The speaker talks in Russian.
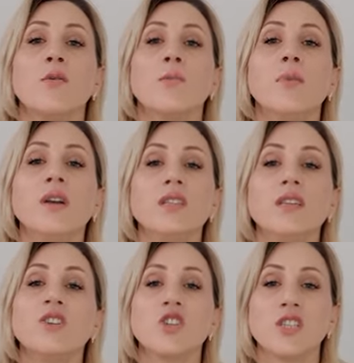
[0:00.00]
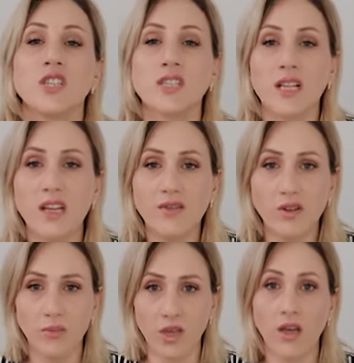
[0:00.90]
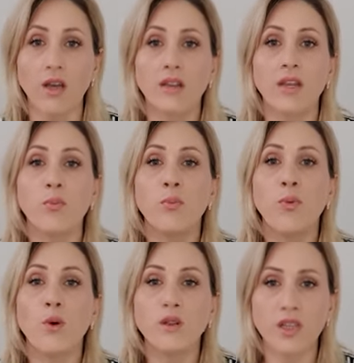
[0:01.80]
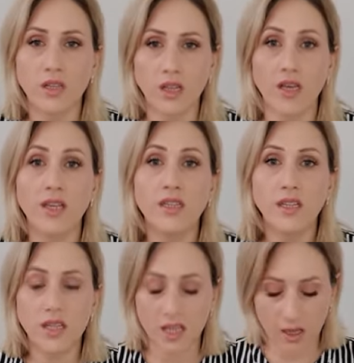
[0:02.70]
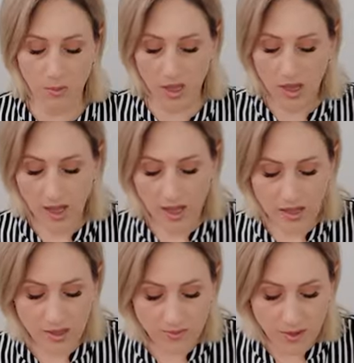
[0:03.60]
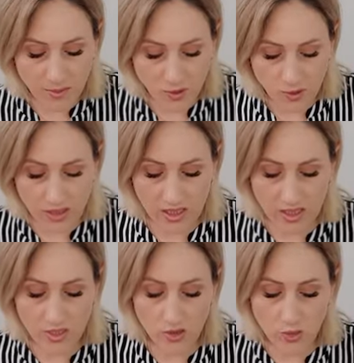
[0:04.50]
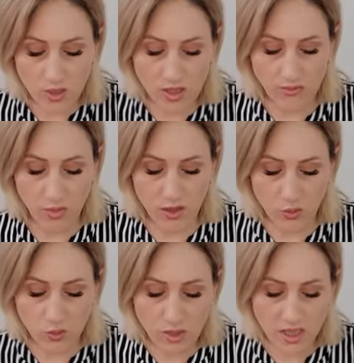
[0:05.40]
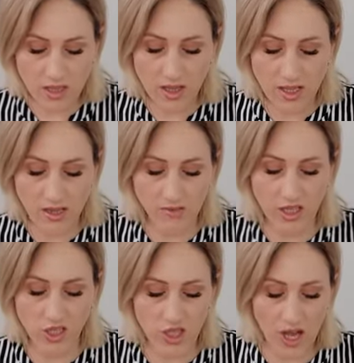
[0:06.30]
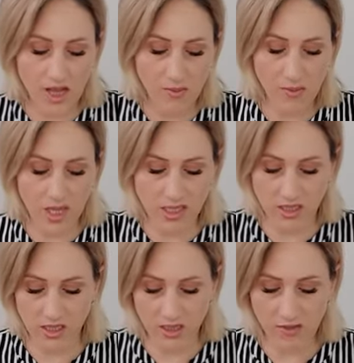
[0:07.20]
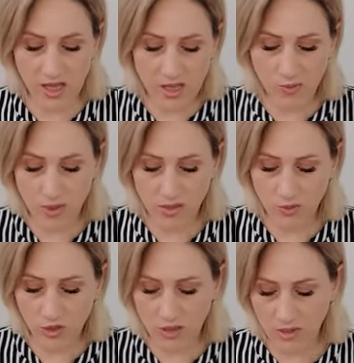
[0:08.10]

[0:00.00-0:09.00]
быть счастливыми, наполнены энергиями. Это вам все-таки стоит подумать на это в начале месяца. Давайте посмотрим